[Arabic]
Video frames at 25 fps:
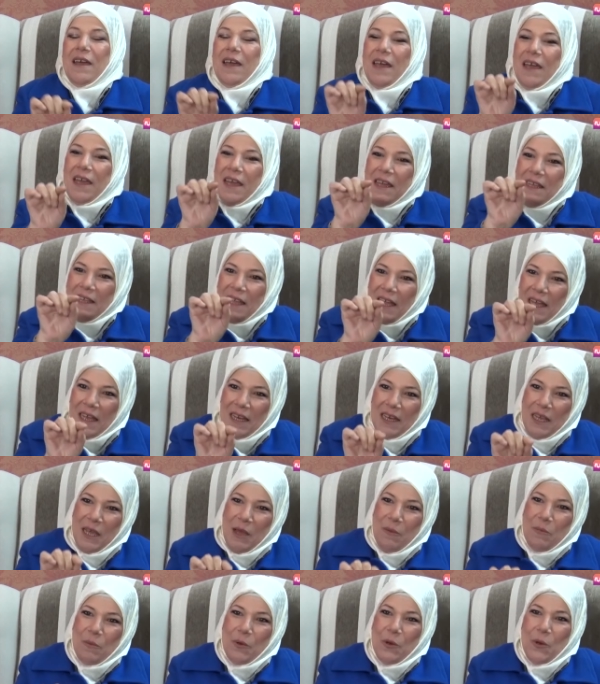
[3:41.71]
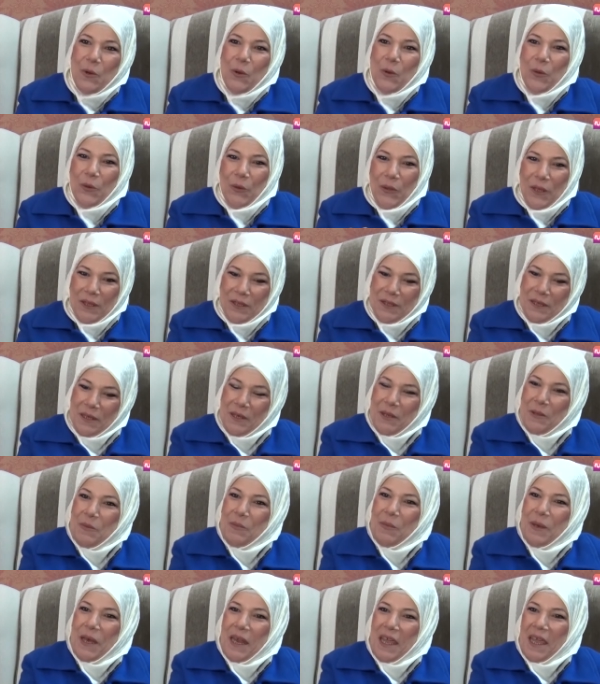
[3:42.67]
هيك دخليها من هون حطي
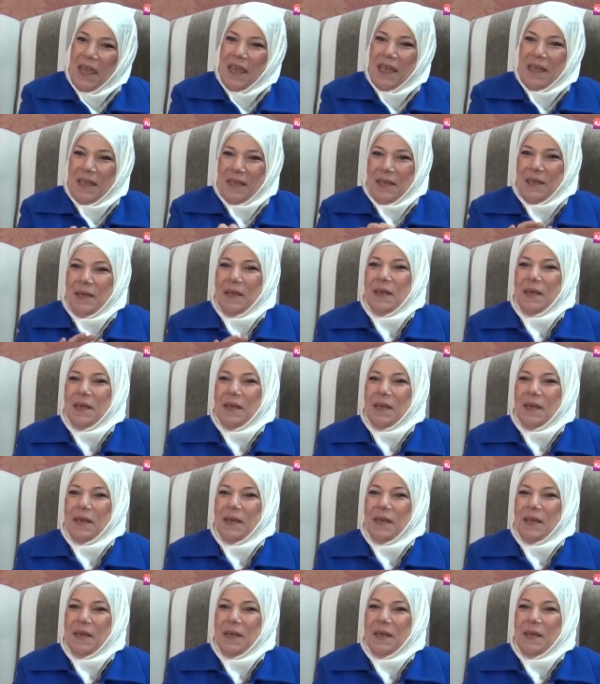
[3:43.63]
الابره هيك